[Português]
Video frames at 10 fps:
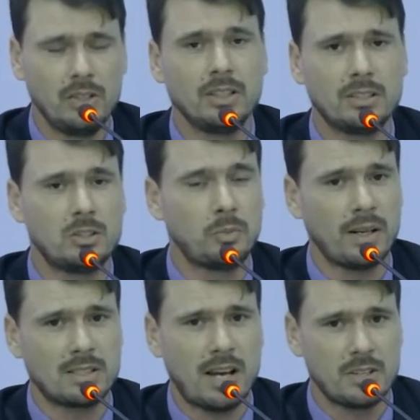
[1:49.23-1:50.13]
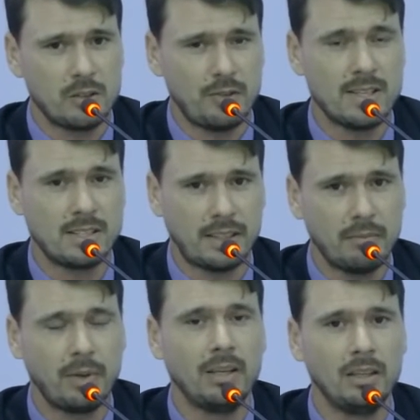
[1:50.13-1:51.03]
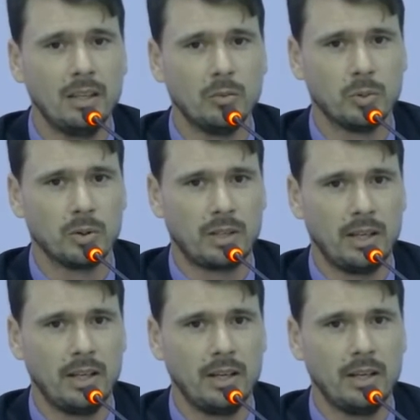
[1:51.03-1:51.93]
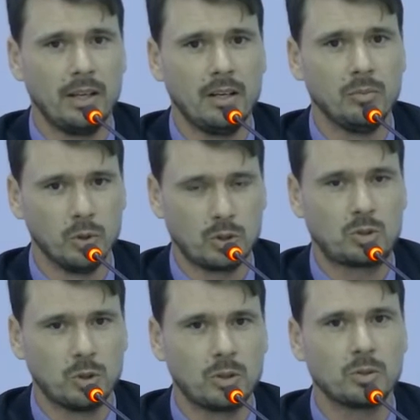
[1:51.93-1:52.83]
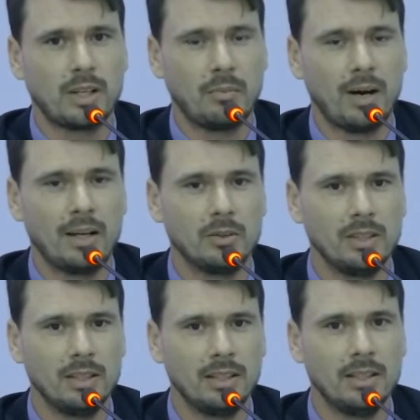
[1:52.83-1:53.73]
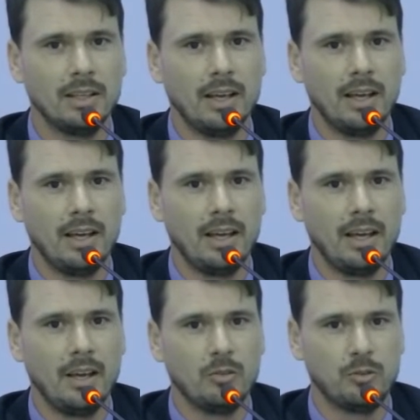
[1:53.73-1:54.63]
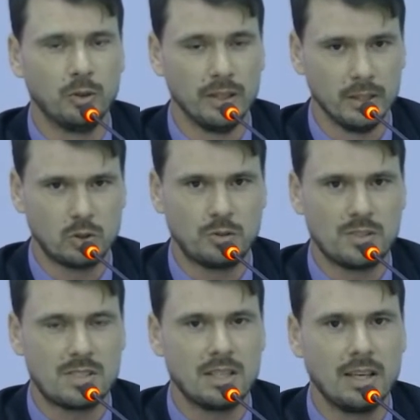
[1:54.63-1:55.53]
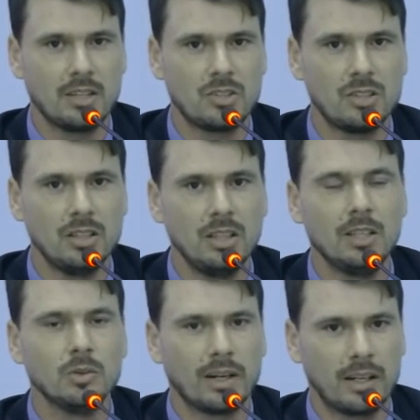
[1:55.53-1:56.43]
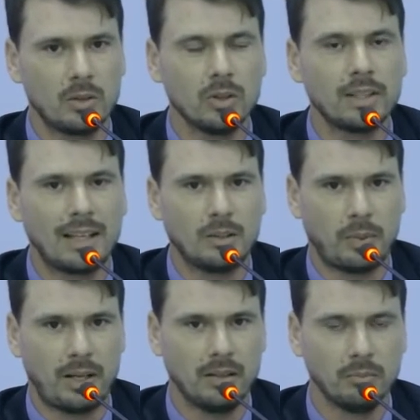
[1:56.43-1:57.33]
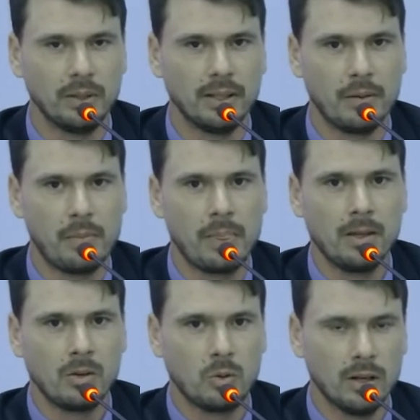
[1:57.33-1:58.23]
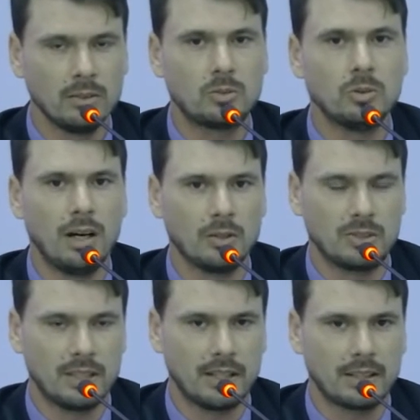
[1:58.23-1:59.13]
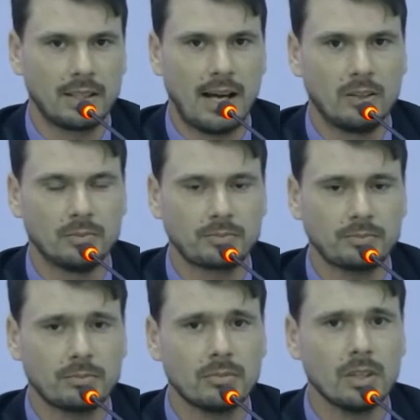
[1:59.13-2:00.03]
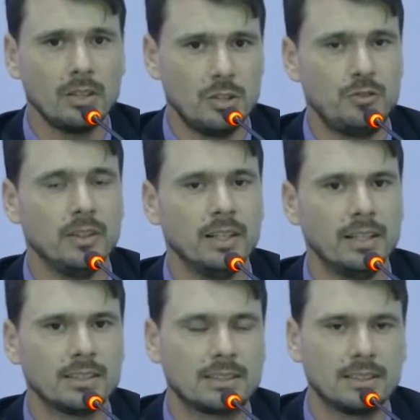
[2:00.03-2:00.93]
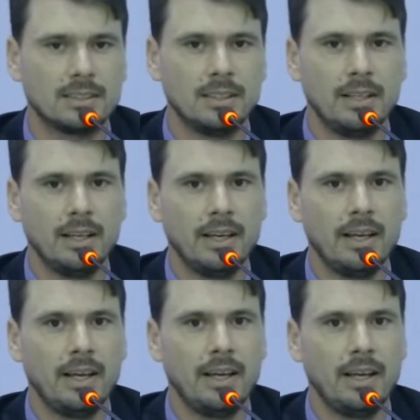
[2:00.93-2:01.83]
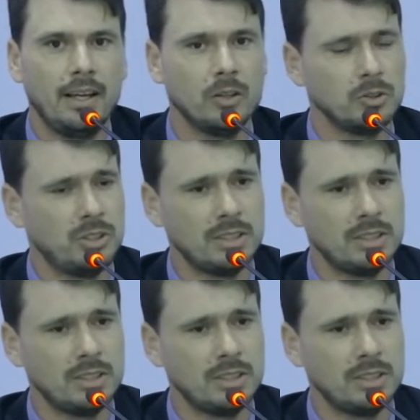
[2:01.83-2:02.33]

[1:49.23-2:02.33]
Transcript: e diga-se de passagem que fez até bem, porque mostrou que o trabalho dele é, foi insuficiente e não agregou nada para a campanha. Quanto ao secretário de Finanças, é, eu